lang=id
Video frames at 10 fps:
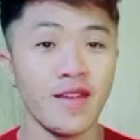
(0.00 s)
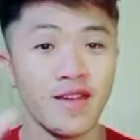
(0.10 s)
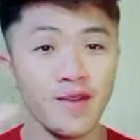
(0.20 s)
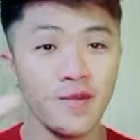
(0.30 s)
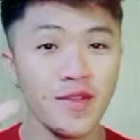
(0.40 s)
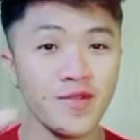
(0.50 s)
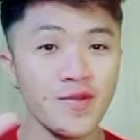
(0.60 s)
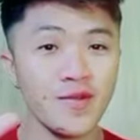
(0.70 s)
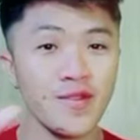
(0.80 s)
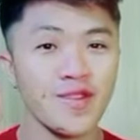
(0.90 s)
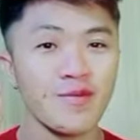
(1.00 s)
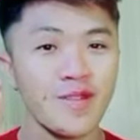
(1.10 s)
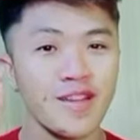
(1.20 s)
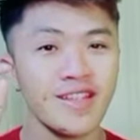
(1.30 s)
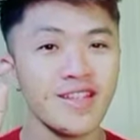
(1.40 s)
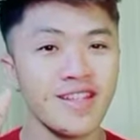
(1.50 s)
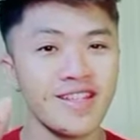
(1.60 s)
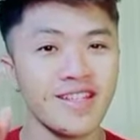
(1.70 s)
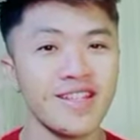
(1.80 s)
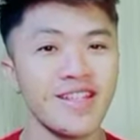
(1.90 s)
Halo Pesku, ketemu lagi dengan
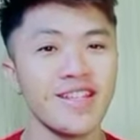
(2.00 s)
saya,